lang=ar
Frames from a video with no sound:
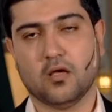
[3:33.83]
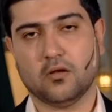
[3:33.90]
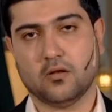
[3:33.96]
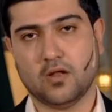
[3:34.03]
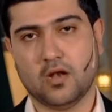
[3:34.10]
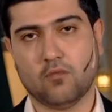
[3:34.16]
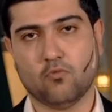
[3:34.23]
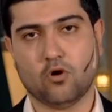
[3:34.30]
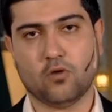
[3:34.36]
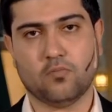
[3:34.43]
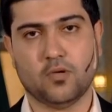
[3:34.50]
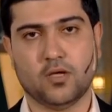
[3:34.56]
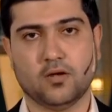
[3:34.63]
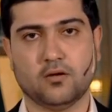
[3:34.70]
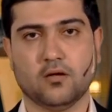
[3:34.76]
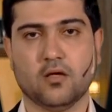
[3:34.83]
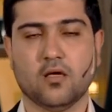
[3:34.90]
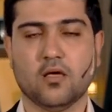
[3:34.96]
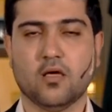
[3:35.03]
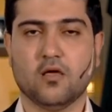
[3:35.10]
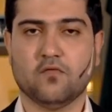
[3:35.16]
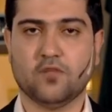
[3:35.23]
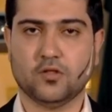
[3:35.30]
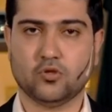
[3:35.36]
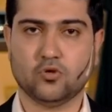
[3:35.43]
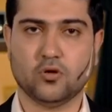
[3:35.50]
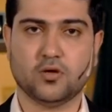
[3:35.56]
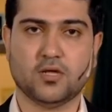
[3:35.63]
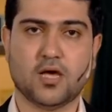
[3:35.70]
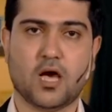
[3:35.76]
للمؤمن في
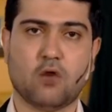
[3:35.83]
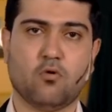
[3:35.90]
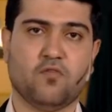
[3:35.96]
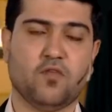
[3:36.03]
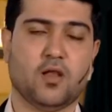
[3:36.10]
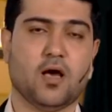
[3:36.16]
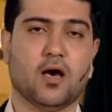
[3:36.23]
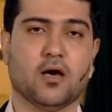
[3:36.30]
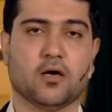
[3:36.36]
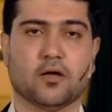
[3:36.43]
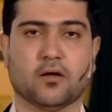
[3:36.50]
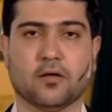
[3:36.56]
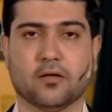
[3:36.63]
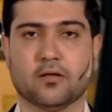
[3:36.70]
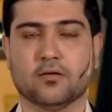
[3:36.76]
الدنيا وفي الآخرة